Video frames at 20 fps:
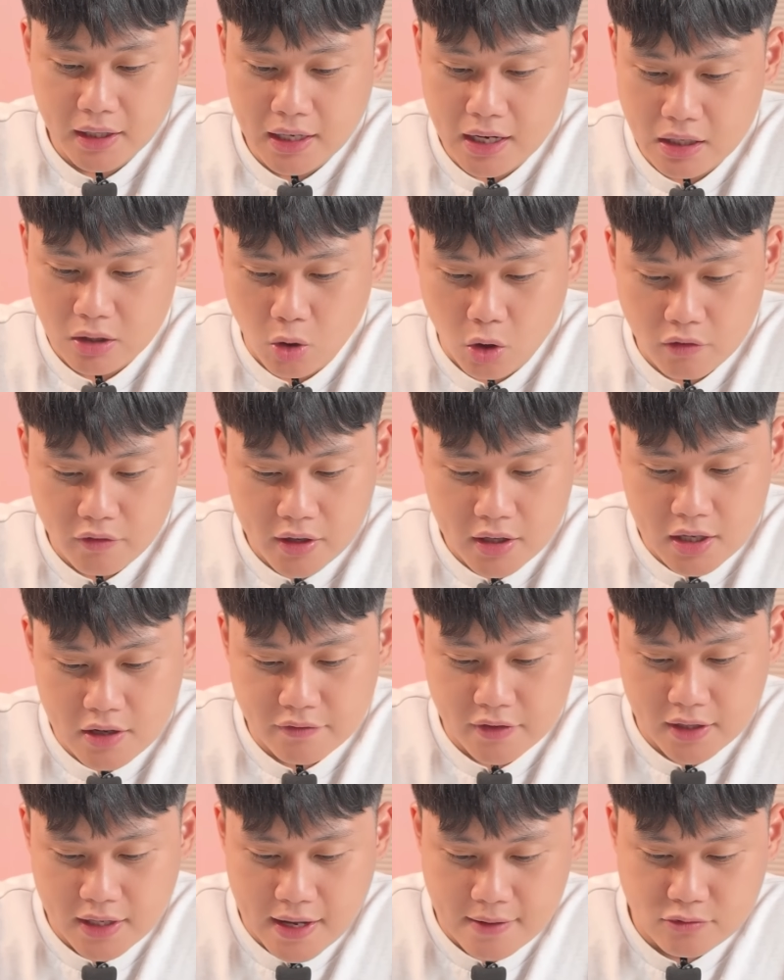nghĩ là đối với người
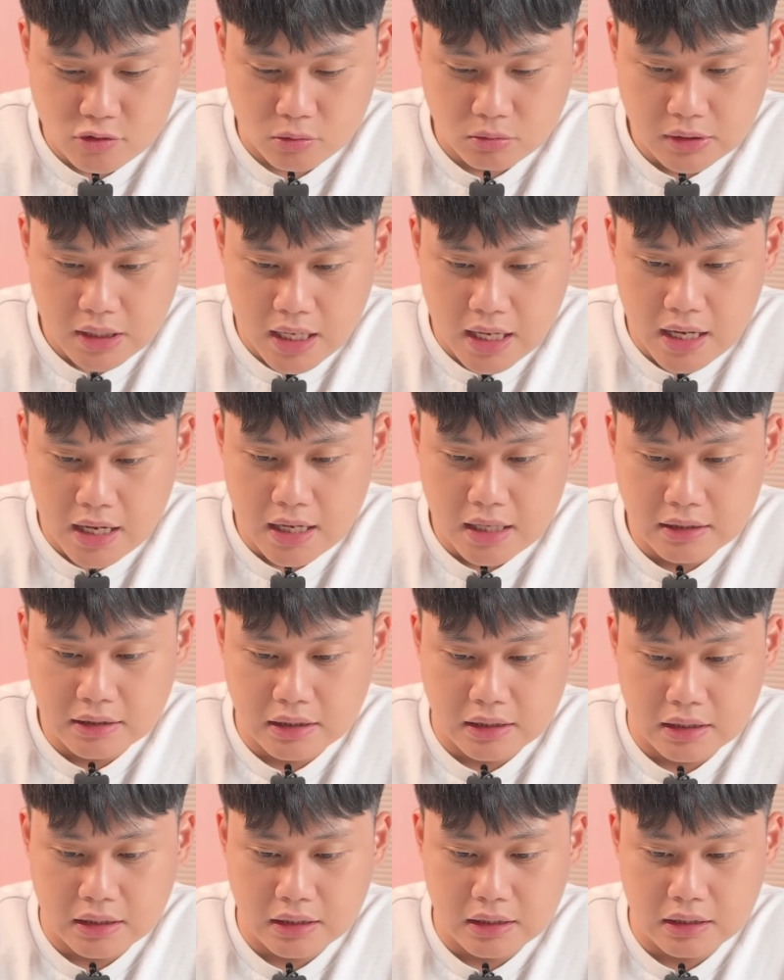Việt Nam chúng ta
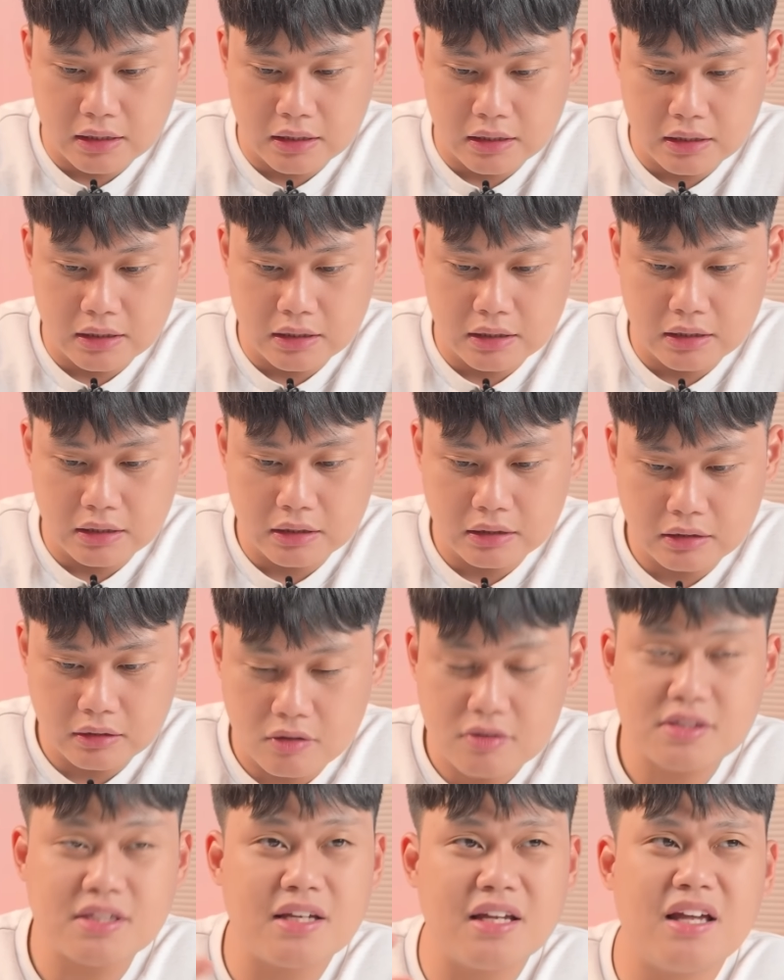thì
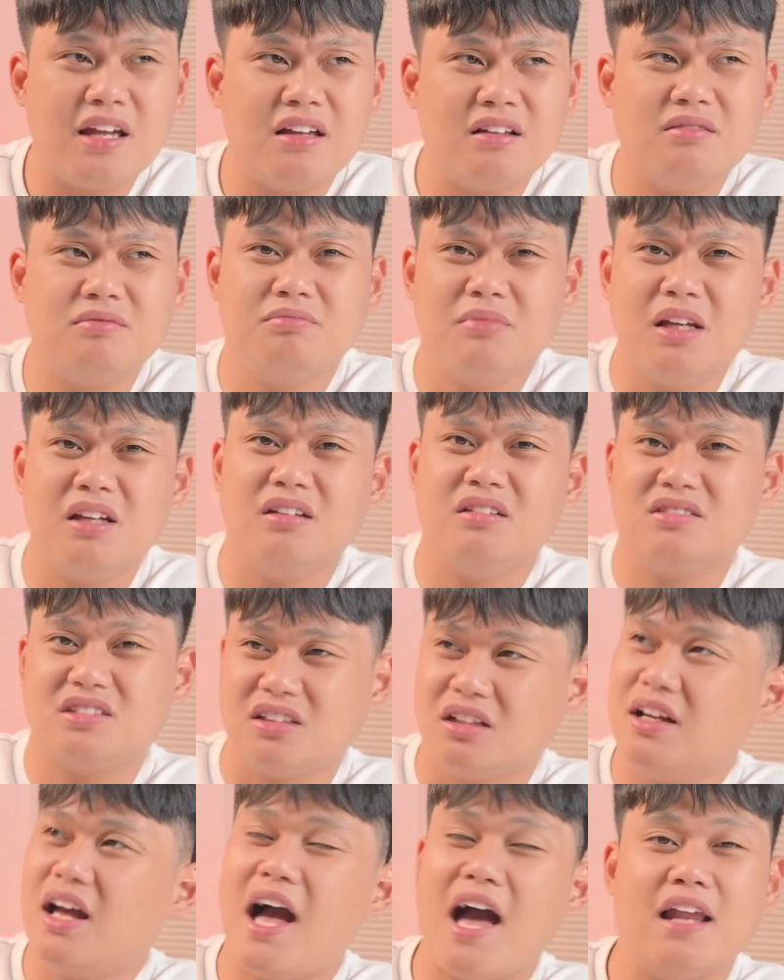nó sẽ bị
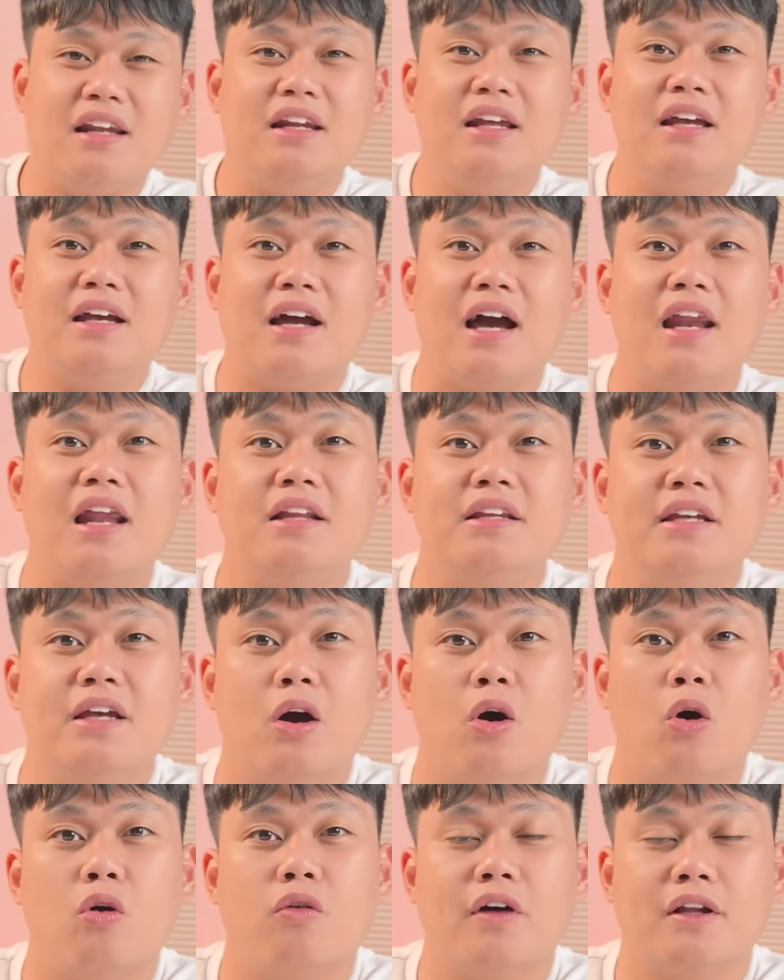giới hạn đi khá là
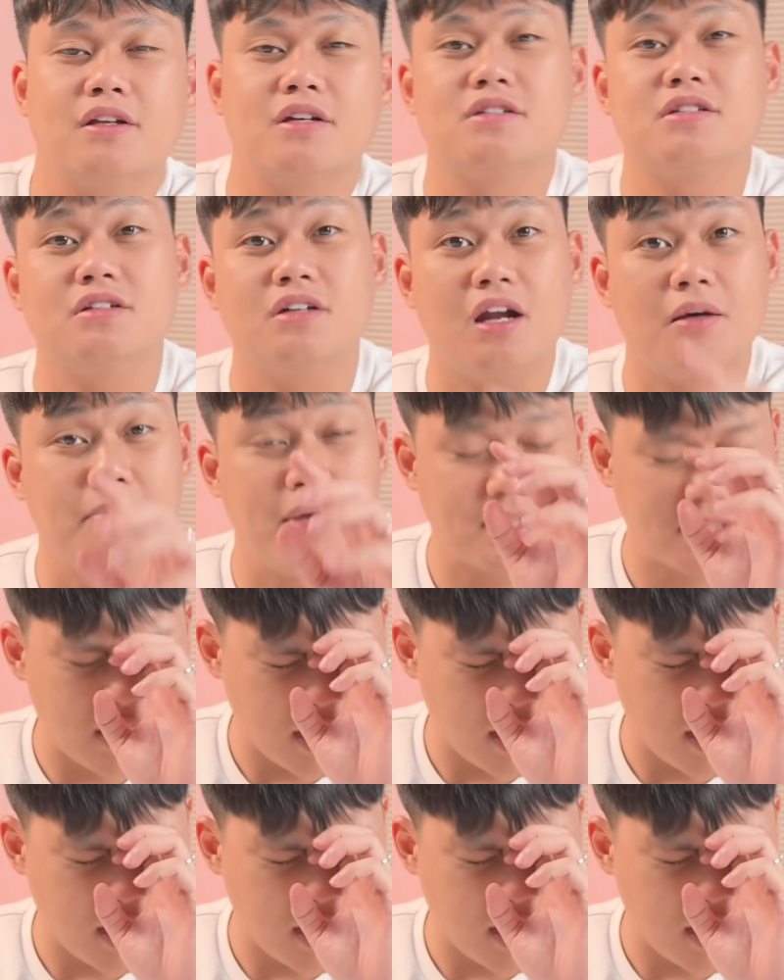nhiều và thực sự là mình